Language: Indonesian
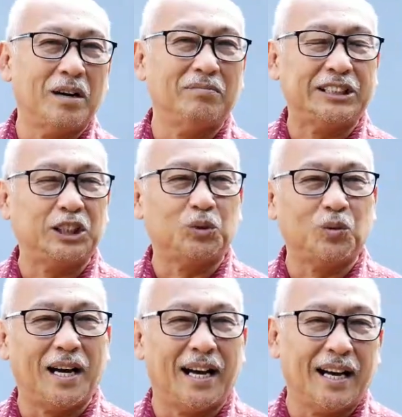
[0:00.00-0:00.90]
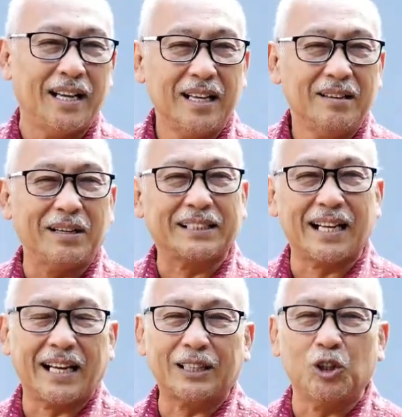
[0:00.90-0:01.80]
tua mahasiswa,
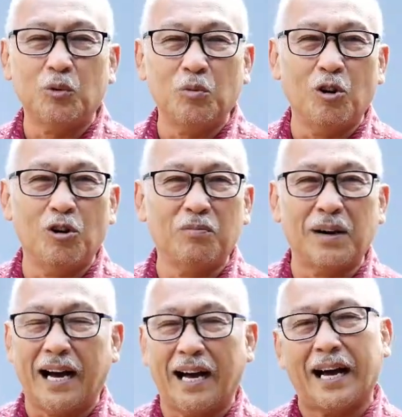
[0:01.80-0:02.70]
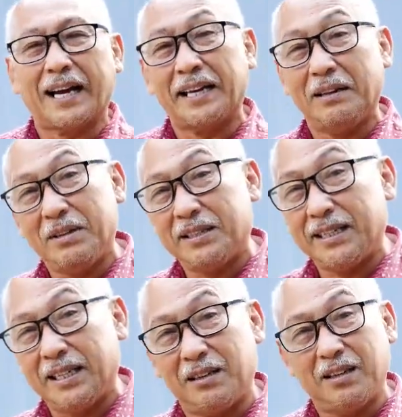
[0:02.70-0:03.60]
masyarakat umum,
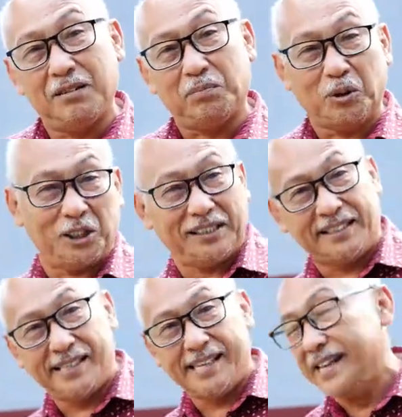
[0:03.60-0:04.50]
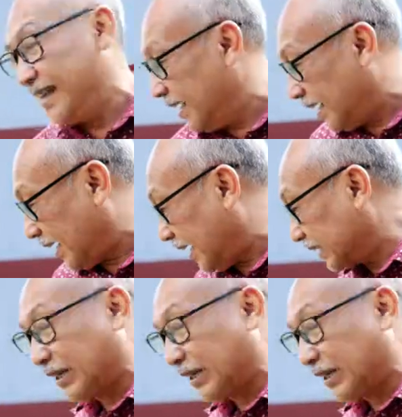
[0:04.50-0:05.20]
akademisi, politisi. Ah,